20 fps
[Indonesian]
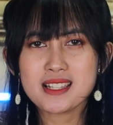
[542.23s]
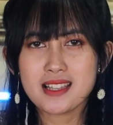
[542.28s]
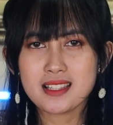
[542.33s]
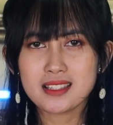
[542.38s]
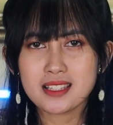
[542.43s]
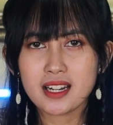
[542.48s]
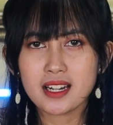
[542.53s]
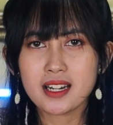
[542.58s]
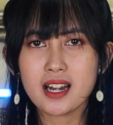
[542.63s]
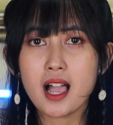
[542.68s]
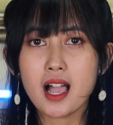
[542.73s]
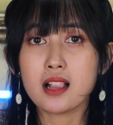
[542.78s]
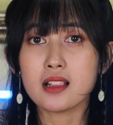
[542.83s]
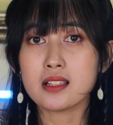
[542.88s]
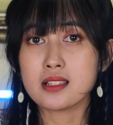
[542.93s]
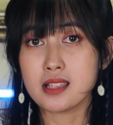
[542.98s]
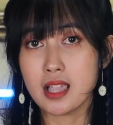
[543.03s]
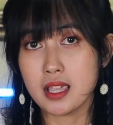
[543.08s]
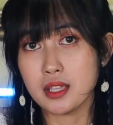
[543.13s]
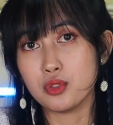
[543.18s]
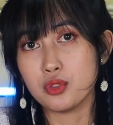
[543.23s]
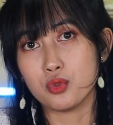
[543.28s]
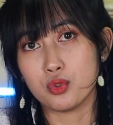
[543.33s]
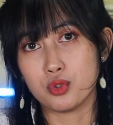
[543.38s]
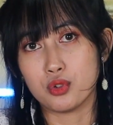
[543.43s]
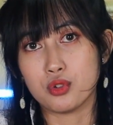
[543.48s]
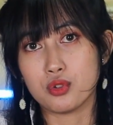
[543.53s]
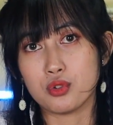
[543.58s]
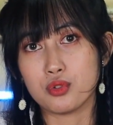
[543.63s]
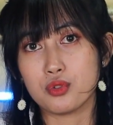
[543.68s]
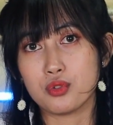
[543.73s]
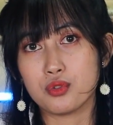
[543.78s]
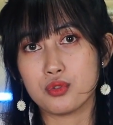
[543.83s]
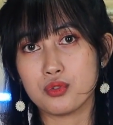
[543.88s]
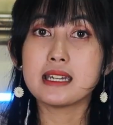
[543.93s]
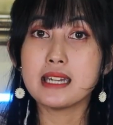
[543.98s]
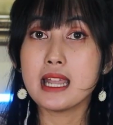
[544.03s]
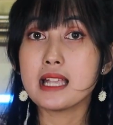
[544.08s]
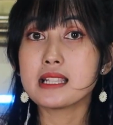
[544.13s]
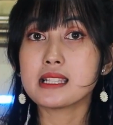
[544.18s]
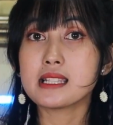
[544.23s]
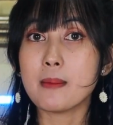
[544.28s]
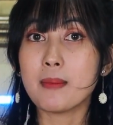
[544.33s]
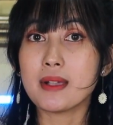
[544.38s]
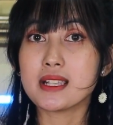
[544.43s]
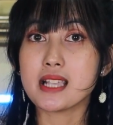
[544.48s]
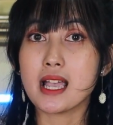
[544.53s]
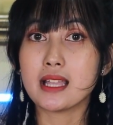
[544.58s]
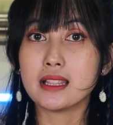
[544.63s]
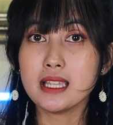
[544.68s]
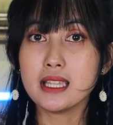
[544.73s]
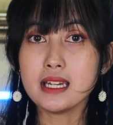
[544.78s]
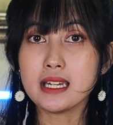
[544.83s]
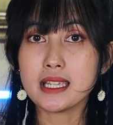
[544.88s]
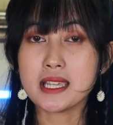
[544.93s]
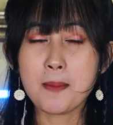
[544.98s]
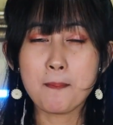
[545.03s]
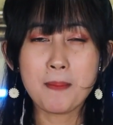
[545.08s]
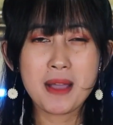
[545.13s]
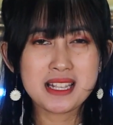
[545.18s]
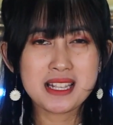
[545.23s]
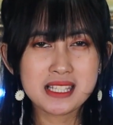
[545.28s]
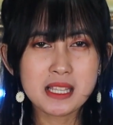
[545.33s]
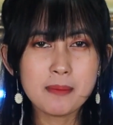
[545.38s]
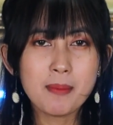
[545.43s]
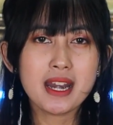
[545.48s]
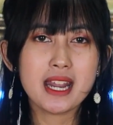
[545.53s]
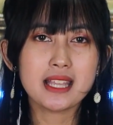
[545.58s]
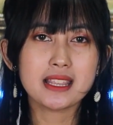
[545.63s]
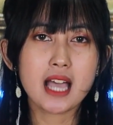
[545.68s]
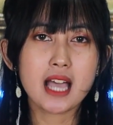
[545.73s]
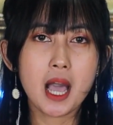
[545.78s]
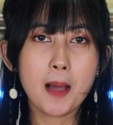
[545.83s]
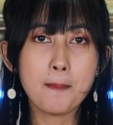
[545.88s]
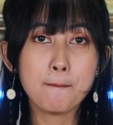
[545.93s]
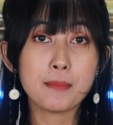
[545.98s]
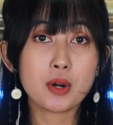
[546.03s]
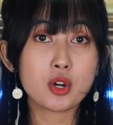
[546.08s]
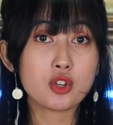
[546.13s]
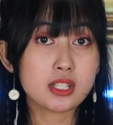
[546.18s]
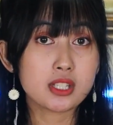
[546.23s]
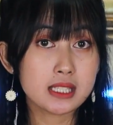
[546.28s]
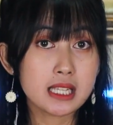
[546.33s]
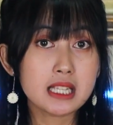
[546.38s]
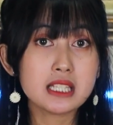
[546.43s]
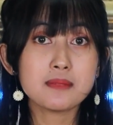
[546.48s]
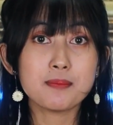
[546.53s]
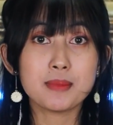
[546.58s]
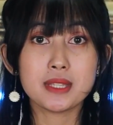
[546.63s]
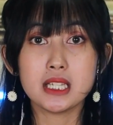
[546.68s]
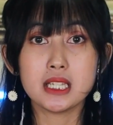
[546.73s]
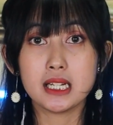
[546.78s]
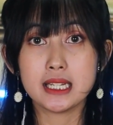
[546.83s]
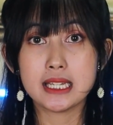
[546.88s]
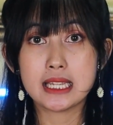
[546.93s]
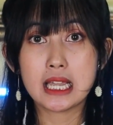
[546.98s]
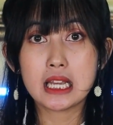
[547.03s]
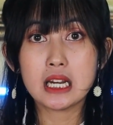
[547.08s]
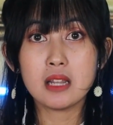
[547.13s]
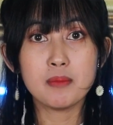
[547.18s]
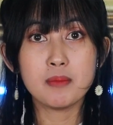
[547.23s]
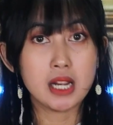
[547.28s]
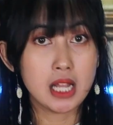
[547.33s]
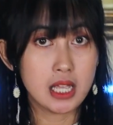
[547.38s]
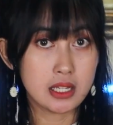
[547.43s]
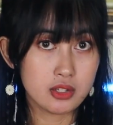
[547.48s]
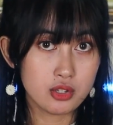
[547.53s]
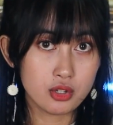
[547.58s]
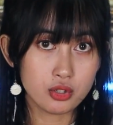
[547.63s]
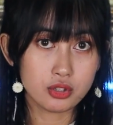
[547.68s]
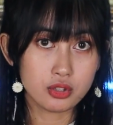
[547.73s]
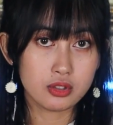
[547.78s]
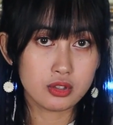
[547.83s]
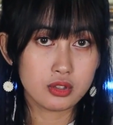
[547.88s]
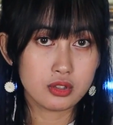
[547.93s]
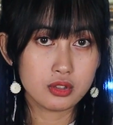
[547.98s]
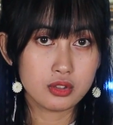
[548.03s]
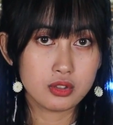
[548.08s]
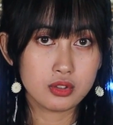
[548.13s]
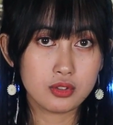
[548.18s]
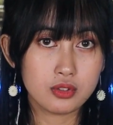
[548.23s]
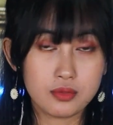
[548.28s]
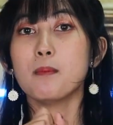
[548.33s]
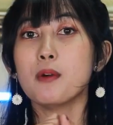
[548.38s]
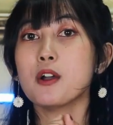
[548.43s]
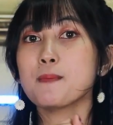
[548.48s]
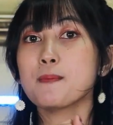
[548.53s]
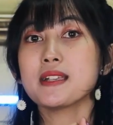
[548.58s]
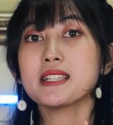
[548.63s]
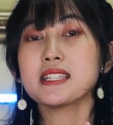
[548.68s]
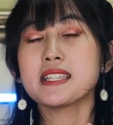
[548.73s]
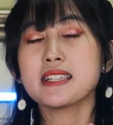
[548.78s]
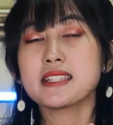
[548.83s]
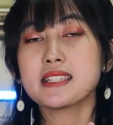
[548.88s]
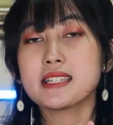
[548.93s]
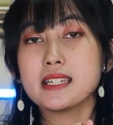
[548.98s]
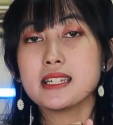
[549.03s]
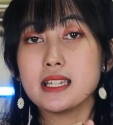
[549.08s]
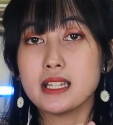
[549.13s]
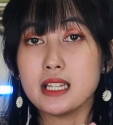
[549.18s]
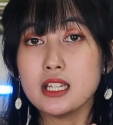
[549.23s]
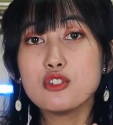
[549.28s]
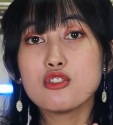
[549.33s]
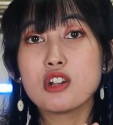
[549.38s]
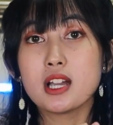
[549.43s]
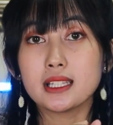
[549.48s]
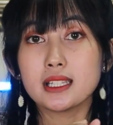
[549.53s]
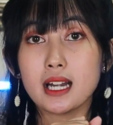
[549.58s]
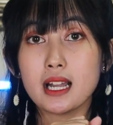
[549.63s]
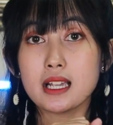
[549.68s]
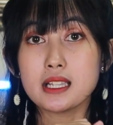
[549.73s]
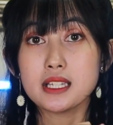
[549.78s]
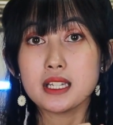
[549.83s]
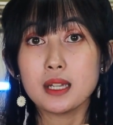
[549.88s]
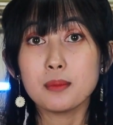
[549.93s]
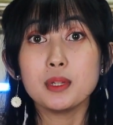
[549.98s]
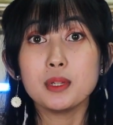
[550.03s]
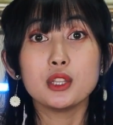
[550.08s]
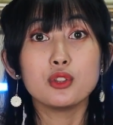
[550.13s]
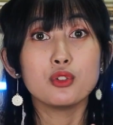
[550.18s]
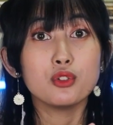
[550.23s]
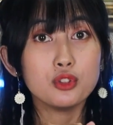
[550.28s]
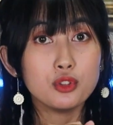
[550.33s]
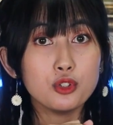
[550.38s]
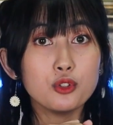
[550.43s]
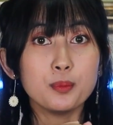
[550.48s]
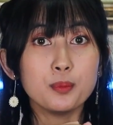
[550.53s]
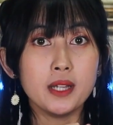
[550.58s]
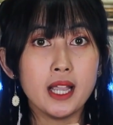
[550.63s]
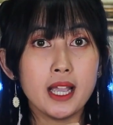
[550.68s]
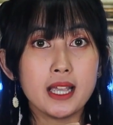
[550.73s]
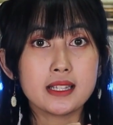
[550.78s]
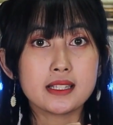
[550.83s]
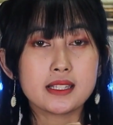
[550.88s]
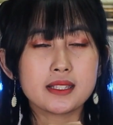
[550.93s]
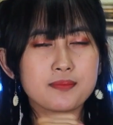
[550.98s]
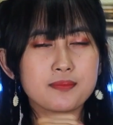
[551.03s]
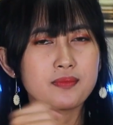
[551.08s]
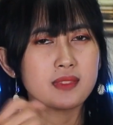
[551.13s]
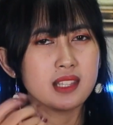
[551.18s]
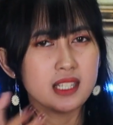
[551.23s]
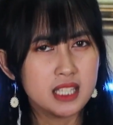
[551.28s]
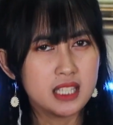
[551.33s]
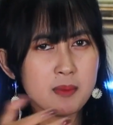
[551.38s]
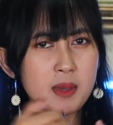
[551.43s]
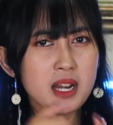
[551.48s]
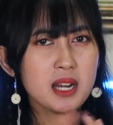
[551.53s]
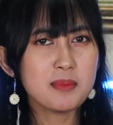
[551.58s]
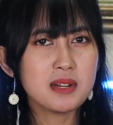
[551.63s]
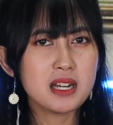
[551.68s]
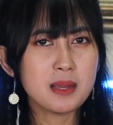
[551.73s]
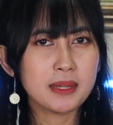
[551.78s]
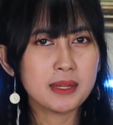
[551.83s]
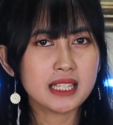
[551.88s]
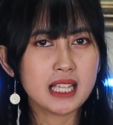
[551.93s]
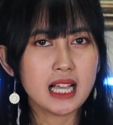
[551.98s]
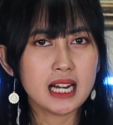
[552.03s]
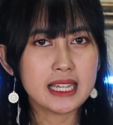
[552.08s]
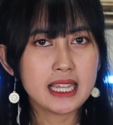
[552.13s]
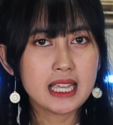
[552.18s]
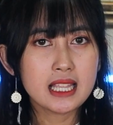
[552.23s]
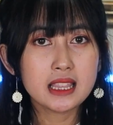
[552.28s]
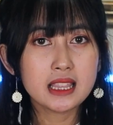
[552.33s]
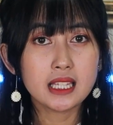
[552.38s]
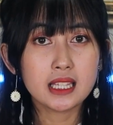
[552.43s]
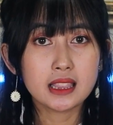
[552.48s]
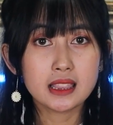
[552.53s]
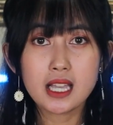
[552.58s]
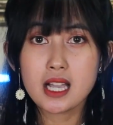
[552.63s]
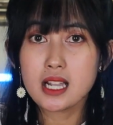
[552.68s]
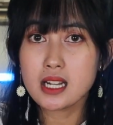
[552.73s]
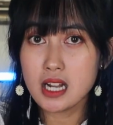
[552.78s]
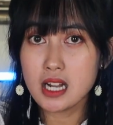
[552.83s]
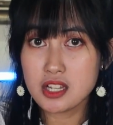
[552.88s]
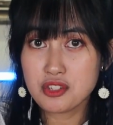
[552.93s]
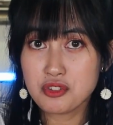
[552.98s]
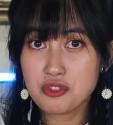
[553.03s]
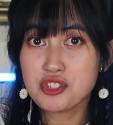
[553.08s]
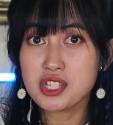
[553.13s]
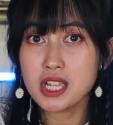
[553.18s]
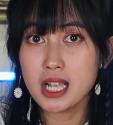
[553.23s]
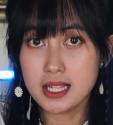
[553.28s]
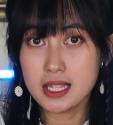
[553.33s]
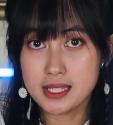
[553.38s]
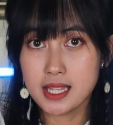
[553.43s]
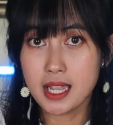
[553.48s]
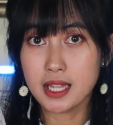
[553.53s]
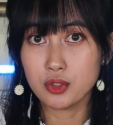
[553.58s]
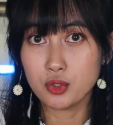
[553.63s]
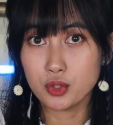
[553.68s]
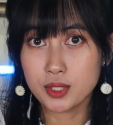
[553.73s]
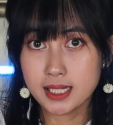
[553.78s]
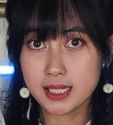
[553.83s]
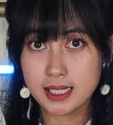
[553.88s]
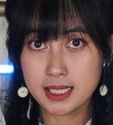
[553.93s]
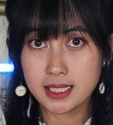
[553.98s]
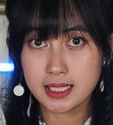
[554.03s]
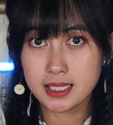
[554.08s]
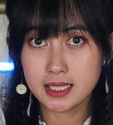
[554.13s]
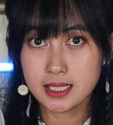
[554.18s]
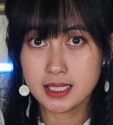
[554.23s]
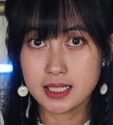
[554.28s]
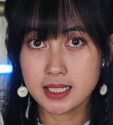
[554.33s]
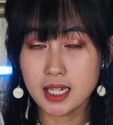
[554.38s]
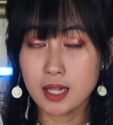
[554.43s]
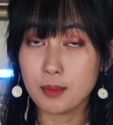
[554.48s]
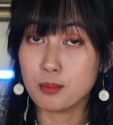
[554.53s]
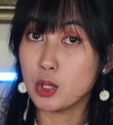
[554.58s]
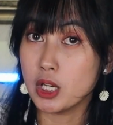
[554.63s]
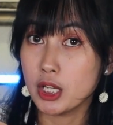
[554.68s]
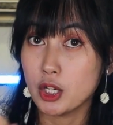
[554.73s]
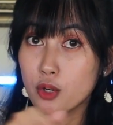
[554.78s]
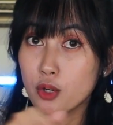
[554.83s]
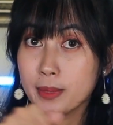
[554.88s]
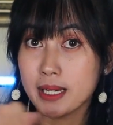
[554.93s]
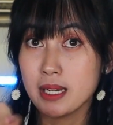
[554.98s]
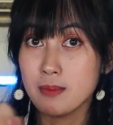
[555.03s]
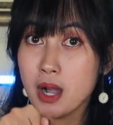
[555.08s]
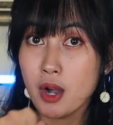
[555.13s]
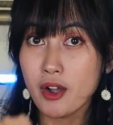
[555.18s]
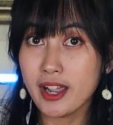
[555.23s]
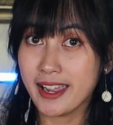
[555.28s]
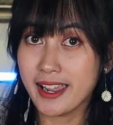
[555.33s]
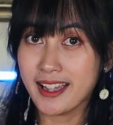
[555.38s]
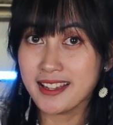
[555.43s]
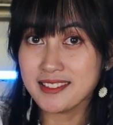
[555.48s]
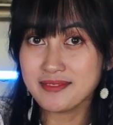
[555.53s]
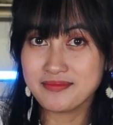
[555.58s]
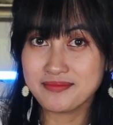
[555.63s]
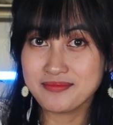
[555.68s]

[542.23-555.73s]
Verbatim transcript: Pesantren Al Zaitun. Dan sampai saat ini masih pada tahap proses penyelidikan lebih lanjut. Ponpesnya sendiri juga terancam ditutup guys. Gimana pendapat kalian tentang kasus Al Zaitun ini? Boleh komen di bawah ya.